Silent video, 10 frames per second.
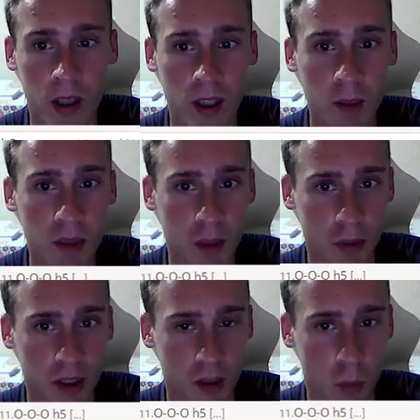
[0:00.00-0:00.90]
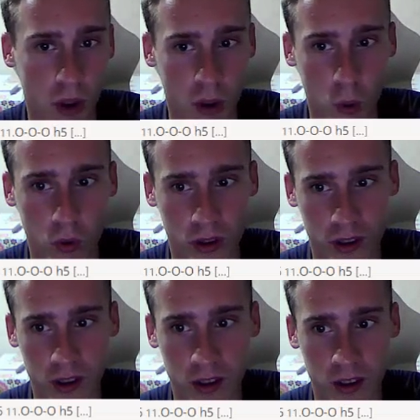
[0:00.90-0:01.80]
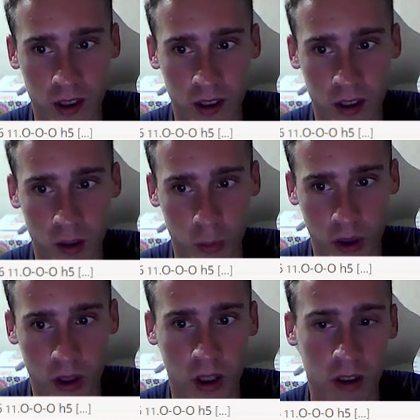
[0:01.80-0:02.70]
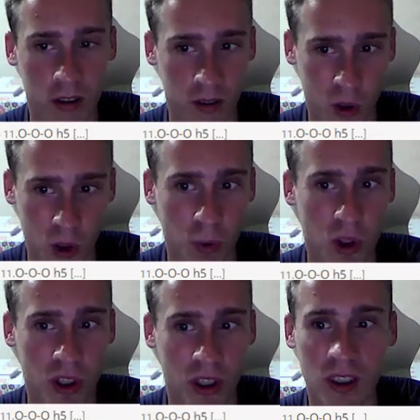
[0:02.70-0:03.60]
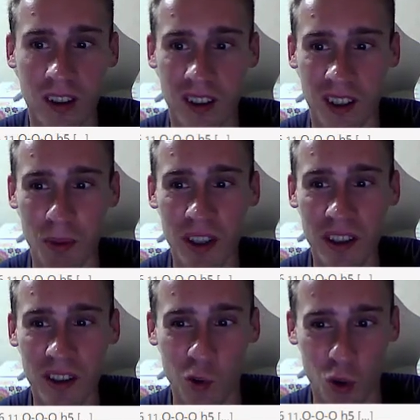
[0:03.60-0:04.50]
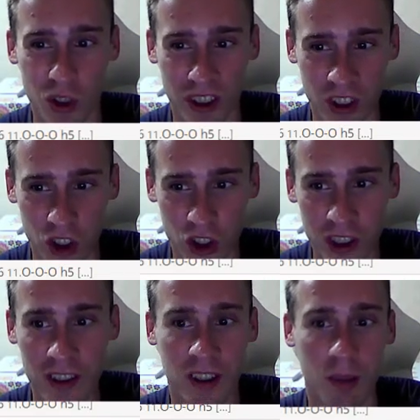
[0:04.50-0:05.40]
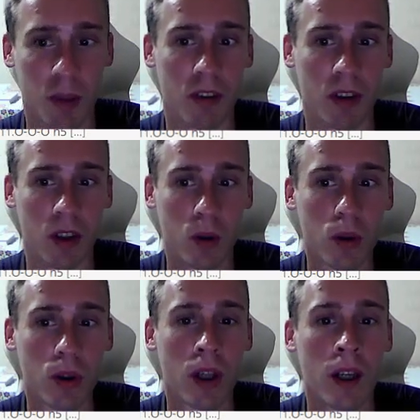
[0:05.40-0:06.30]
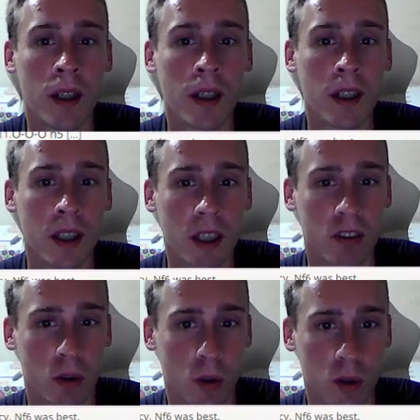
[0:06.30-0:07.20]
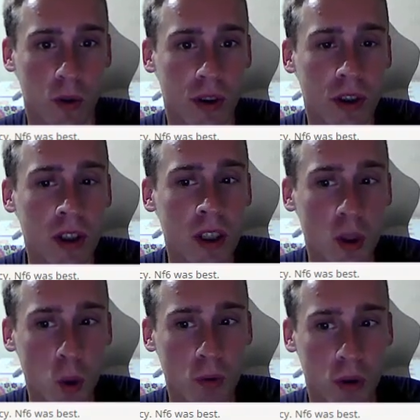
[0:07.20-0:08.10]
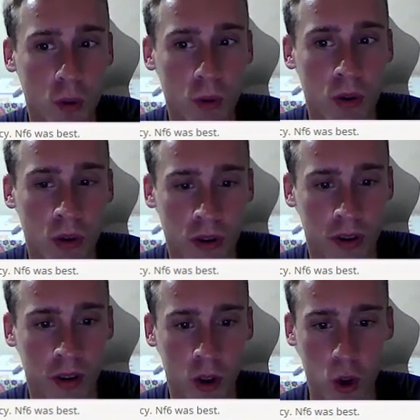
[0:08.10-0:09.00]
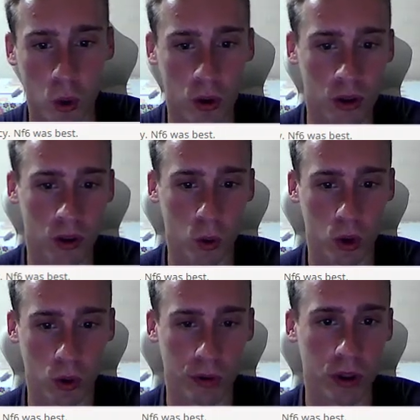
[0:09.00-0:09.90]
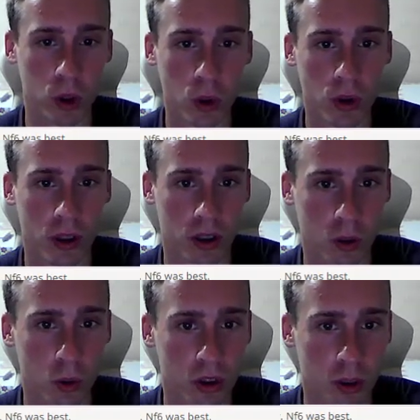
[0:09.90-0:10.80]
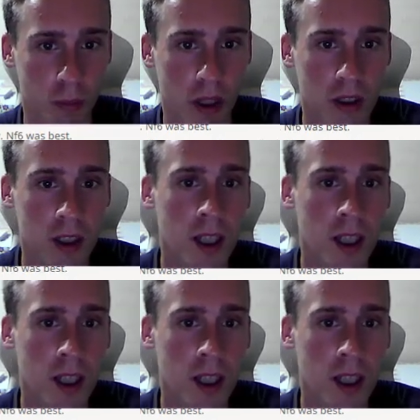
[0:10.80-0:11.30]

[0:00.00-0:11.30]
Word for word: Именно поэтому рокировка здесь это пока ошибочная э, мера. Нужно играть g6, это правильный ход. Далее все равно слон d3, ну и вот тут э, еще один неточный ход от черных, это ход c5.